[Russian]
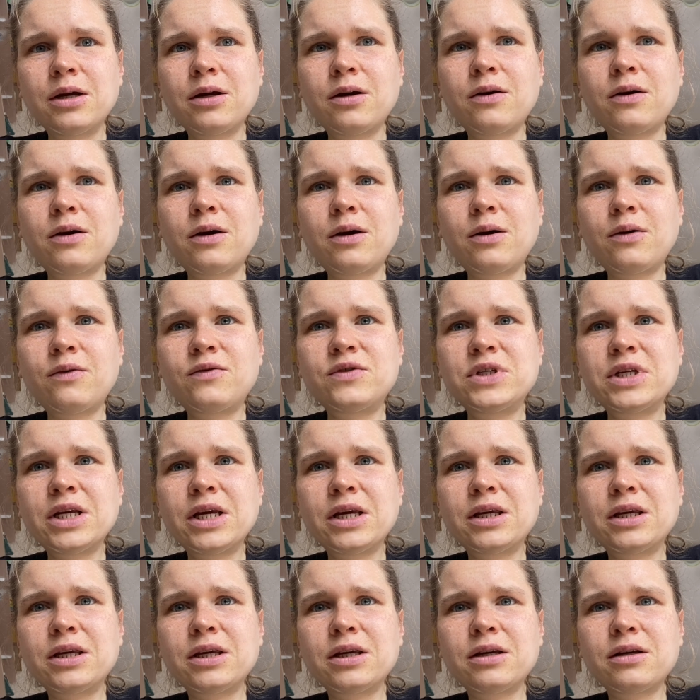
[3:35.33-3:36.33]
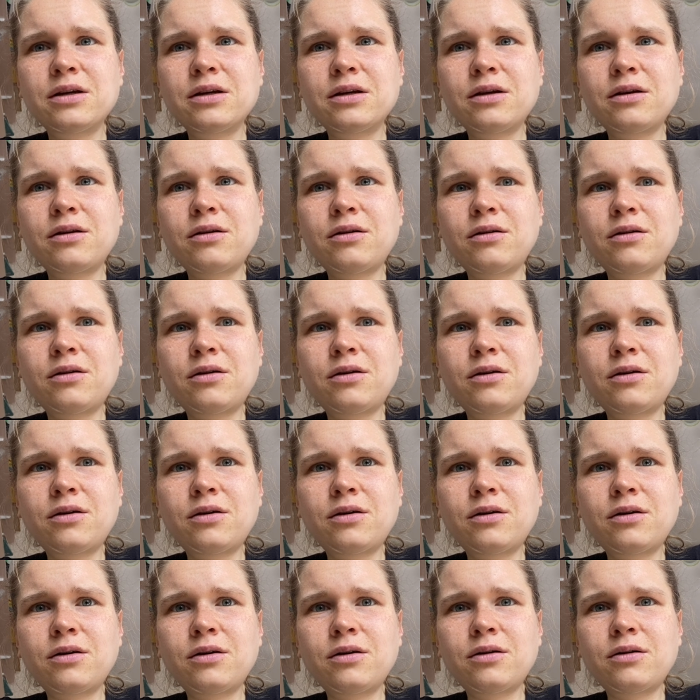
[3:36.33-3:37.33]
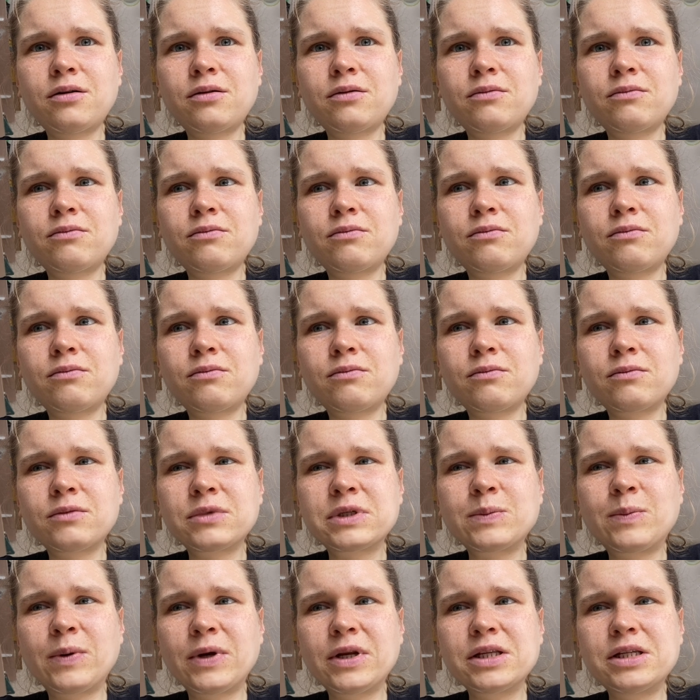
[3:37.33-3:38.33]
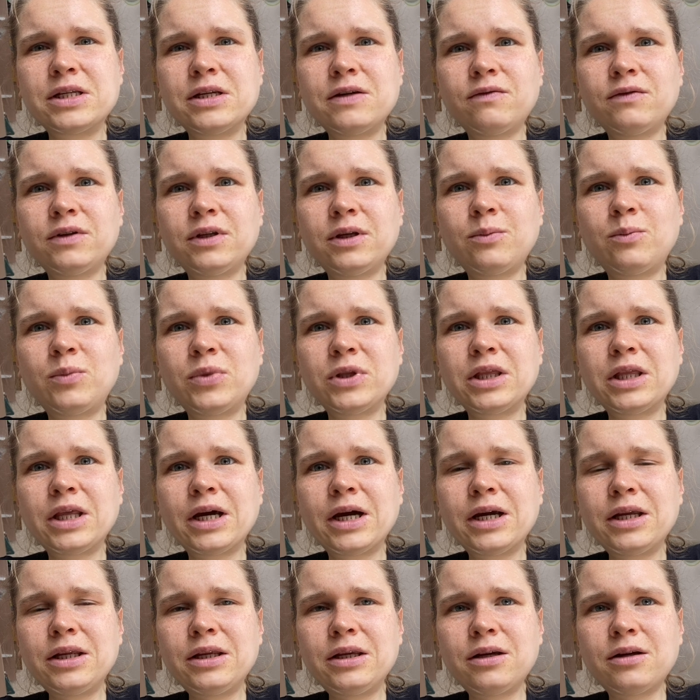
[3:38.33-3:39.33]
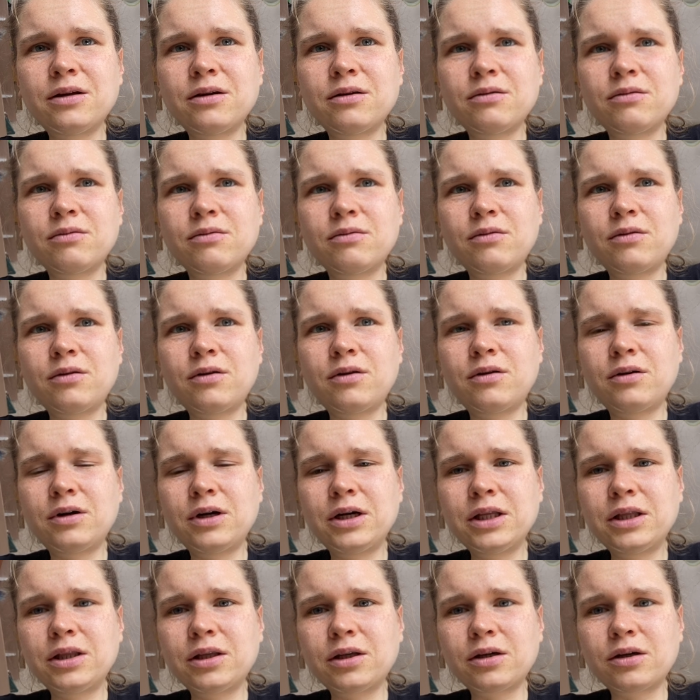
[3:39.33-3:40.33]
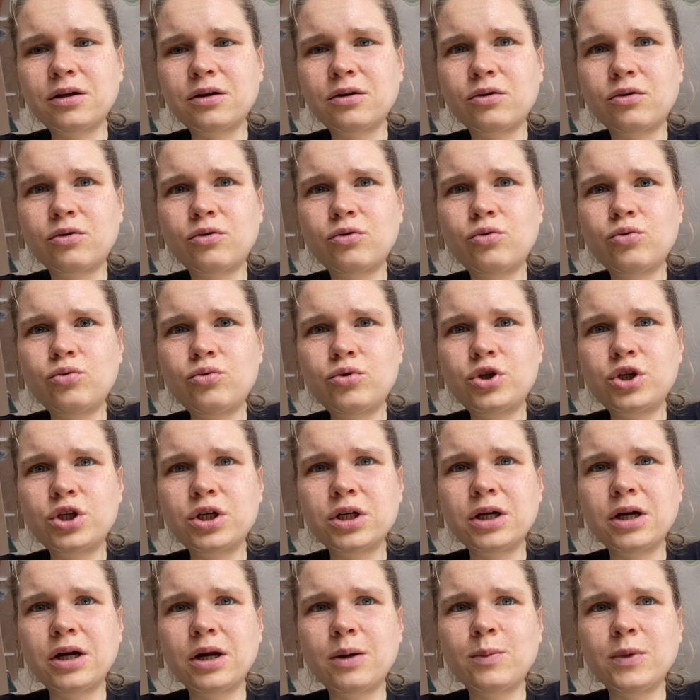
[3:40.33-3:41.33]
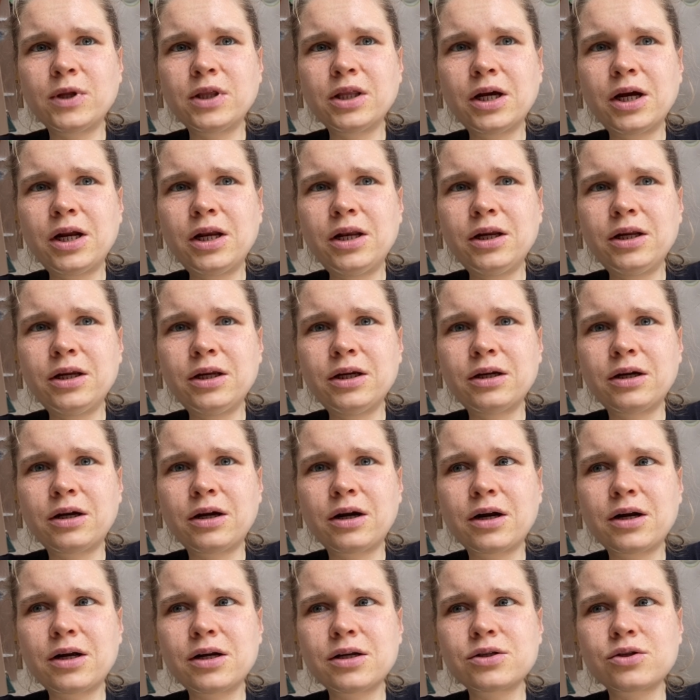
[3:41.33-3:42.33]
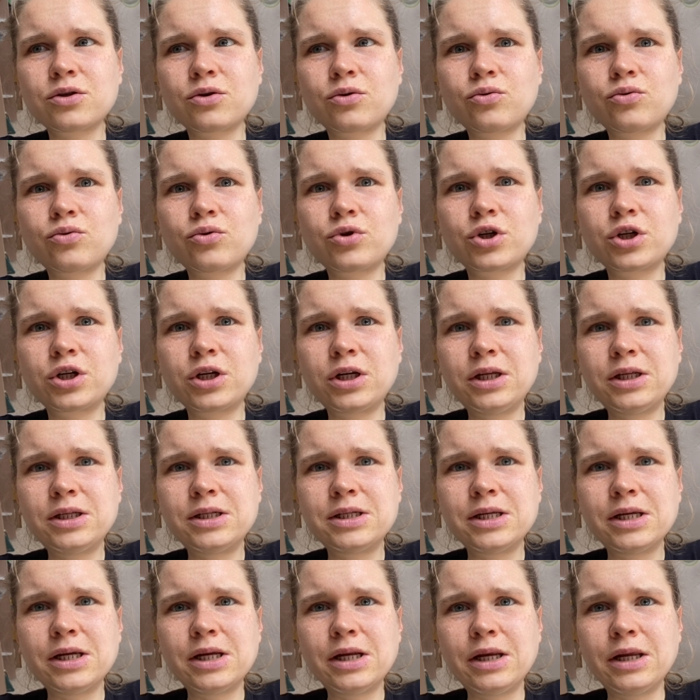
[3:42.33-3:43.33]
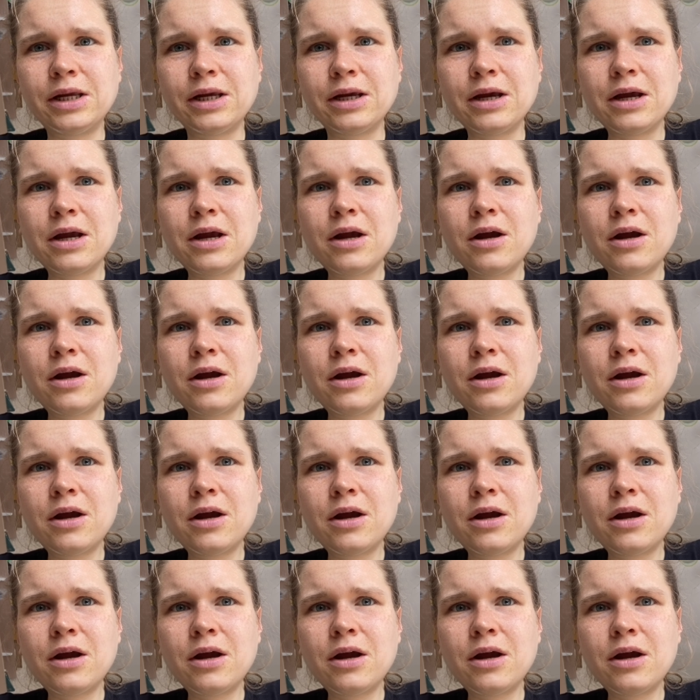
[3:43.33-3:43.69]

э, всякие э, спортивное питание а, – это худшие гормональные разрушители.